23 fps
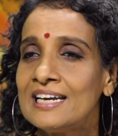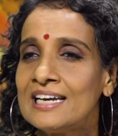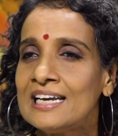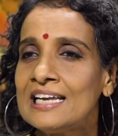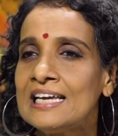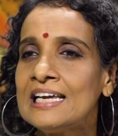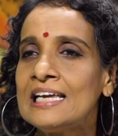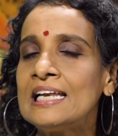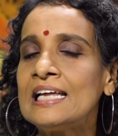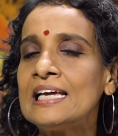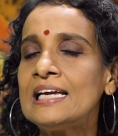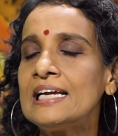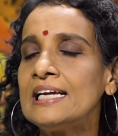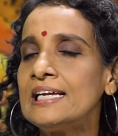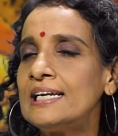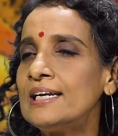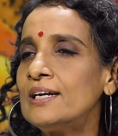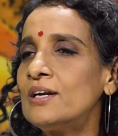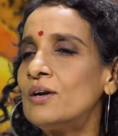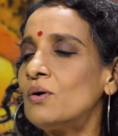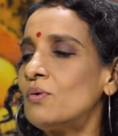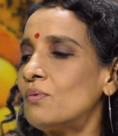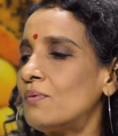నేనే
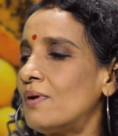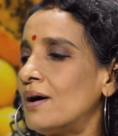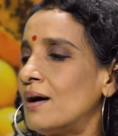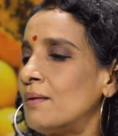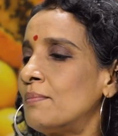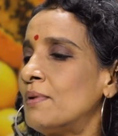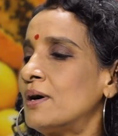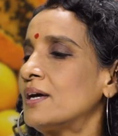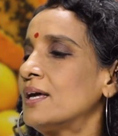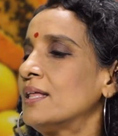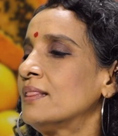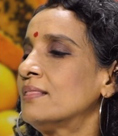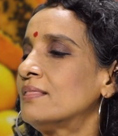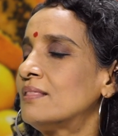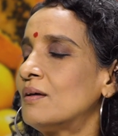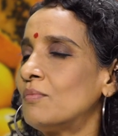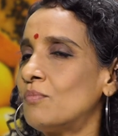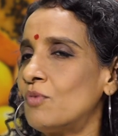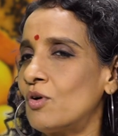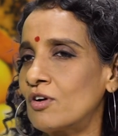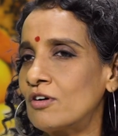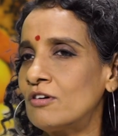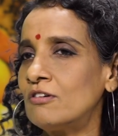ఇంట్లో వామా ఇంత
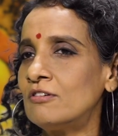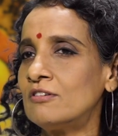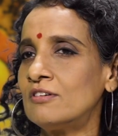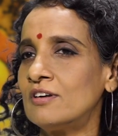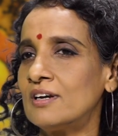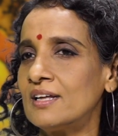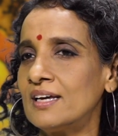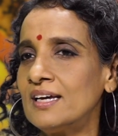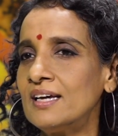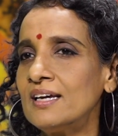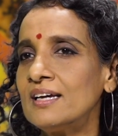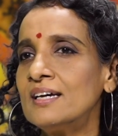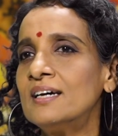మొక్క ఉంటే